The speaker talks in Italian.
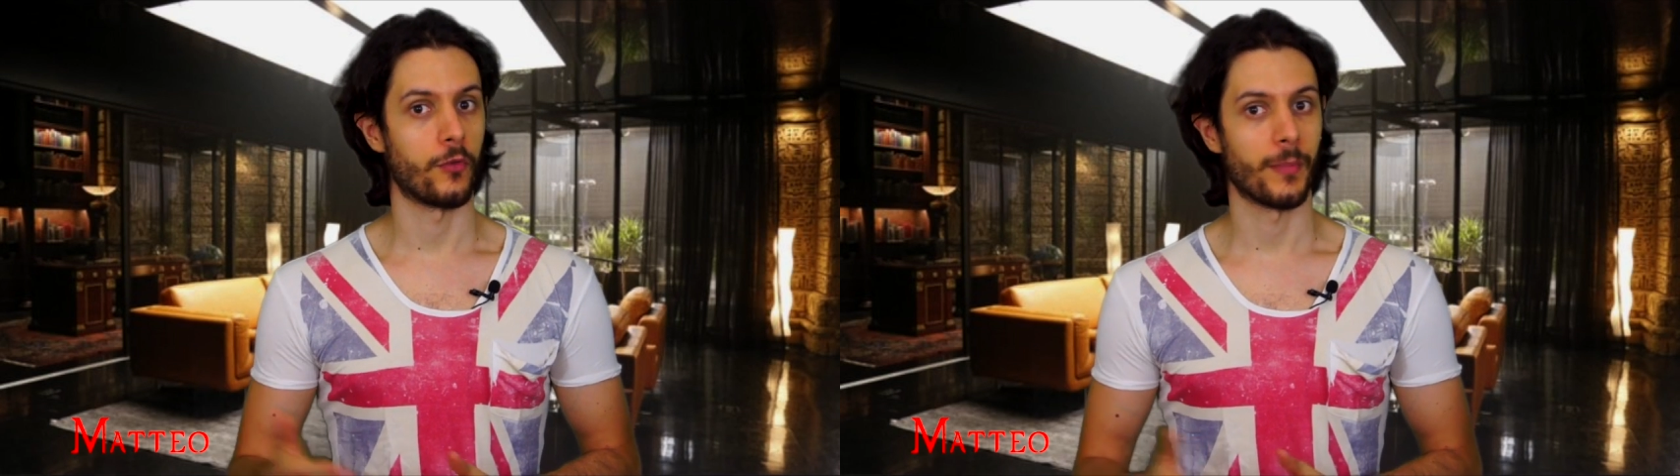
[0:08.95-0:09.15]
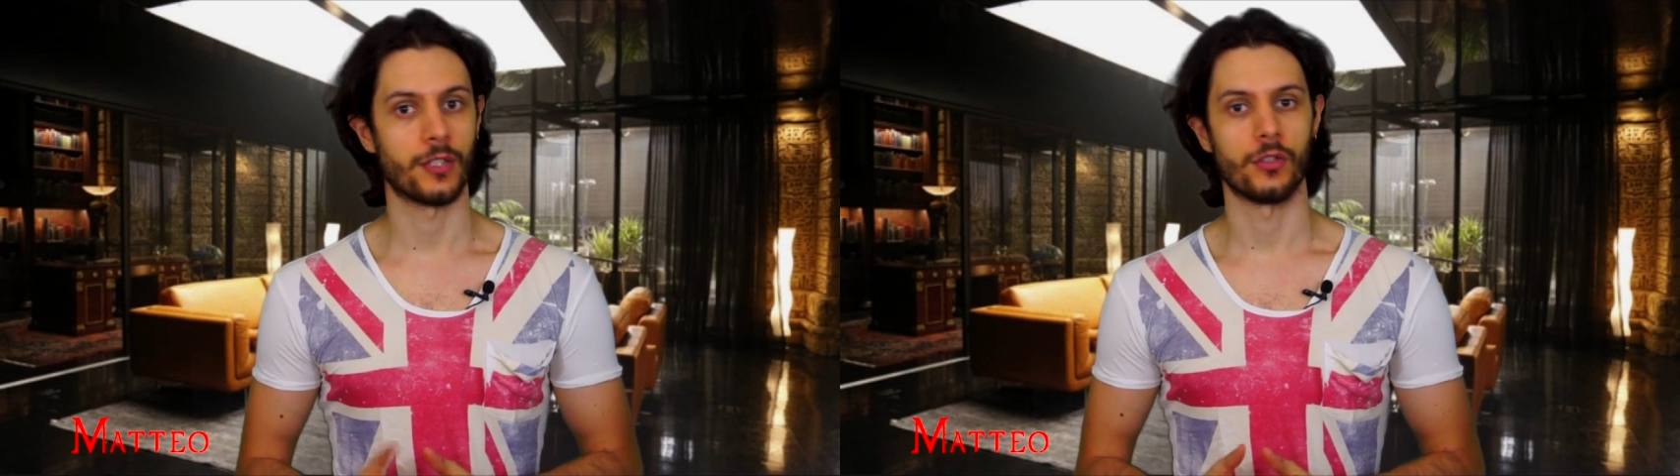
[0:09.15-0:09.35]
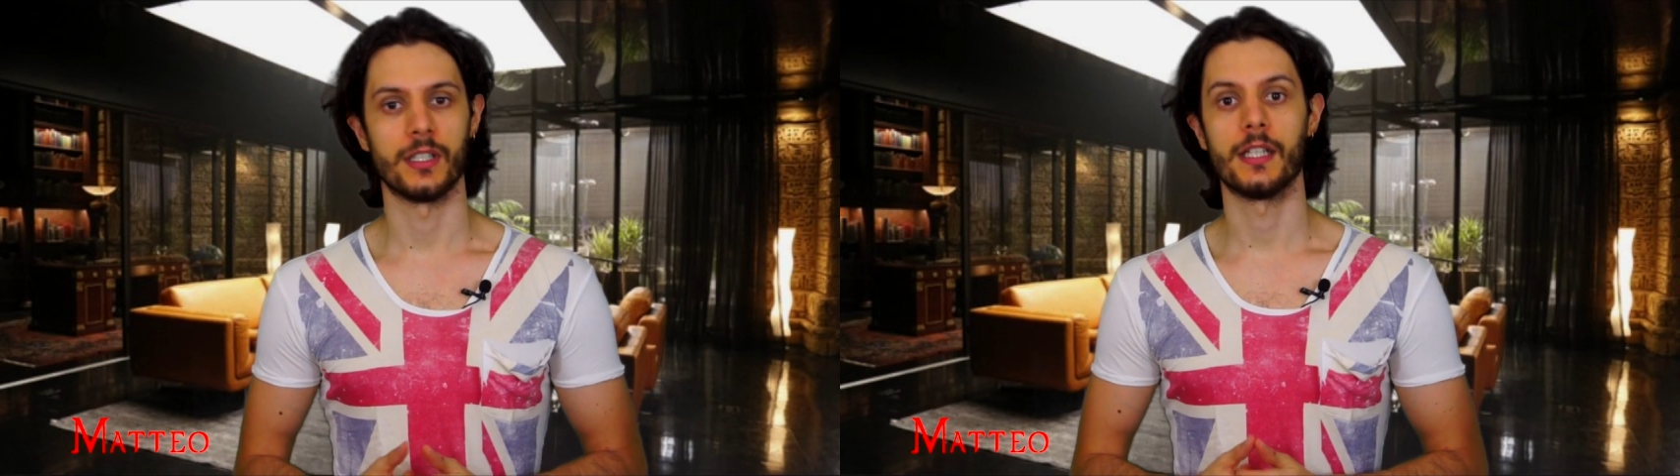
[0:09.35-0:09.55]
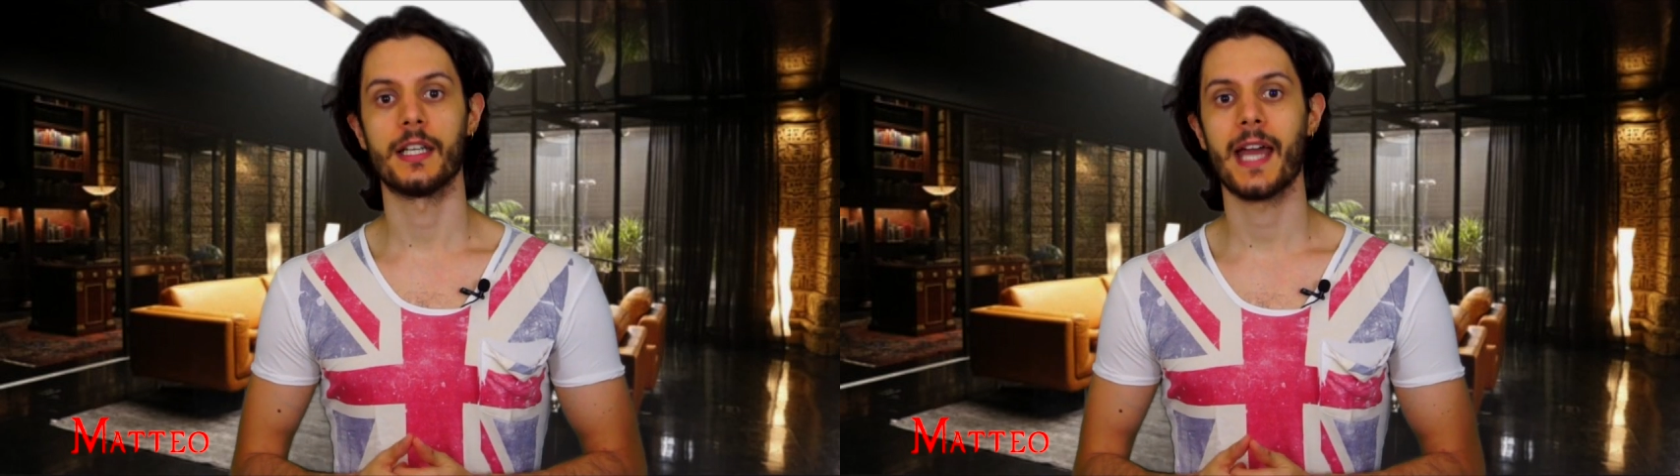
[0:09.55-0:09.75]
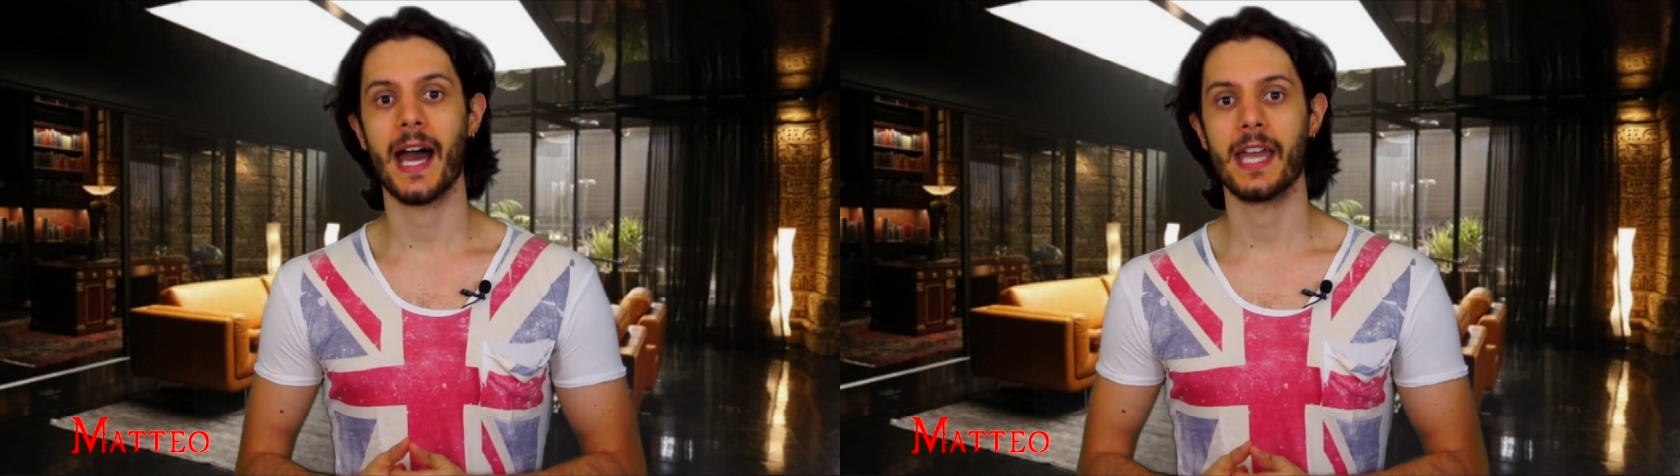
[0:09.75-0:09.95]
fumetto di
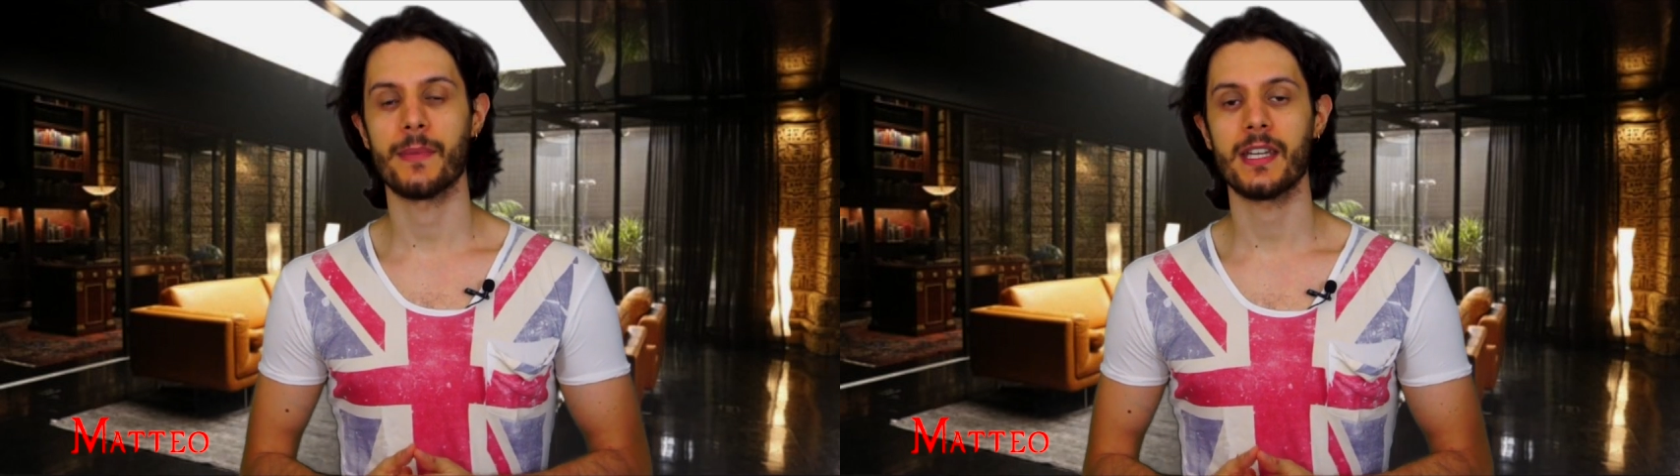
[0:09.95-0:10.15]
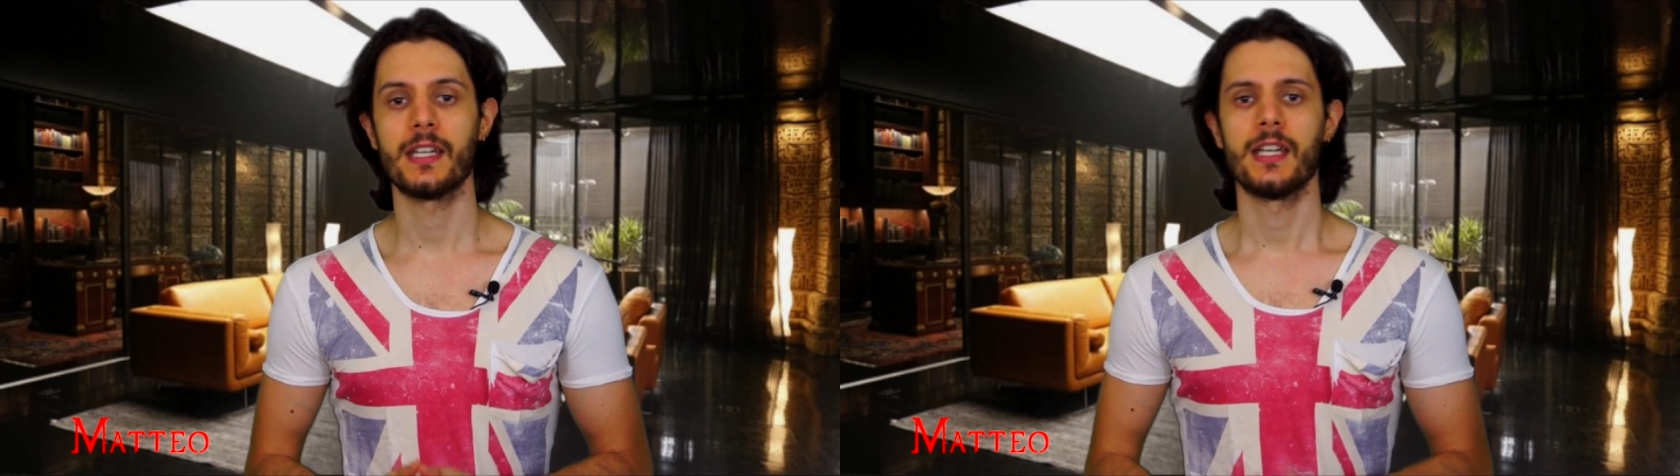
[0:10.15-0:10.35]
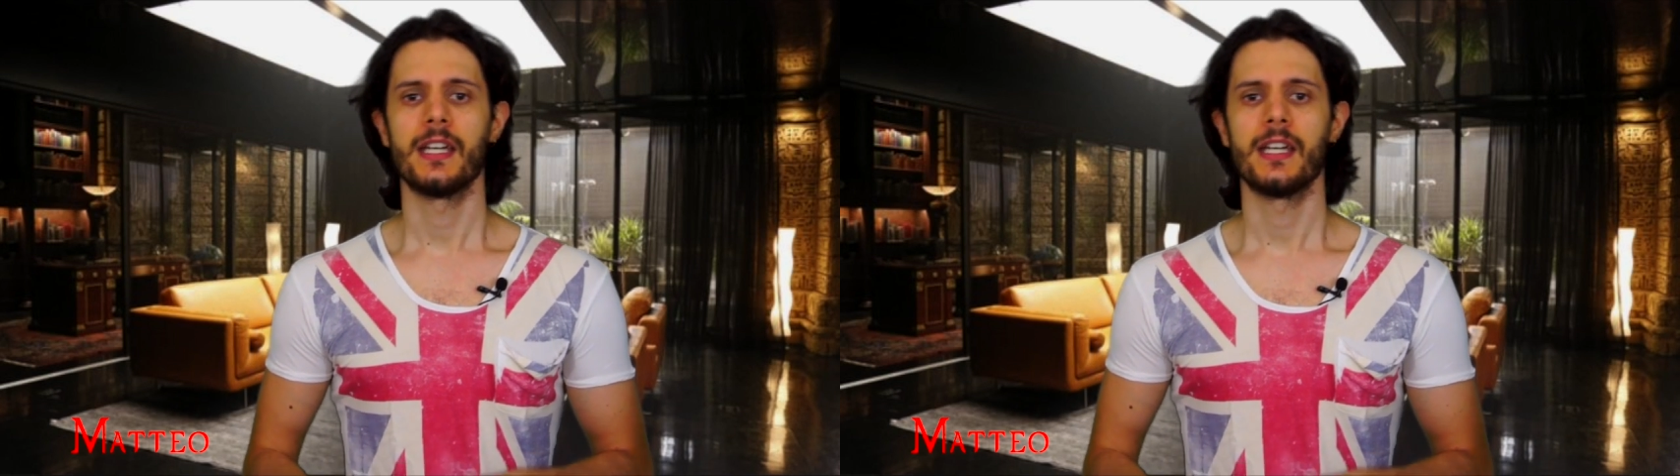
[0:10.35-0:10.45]
Neil Gaiman,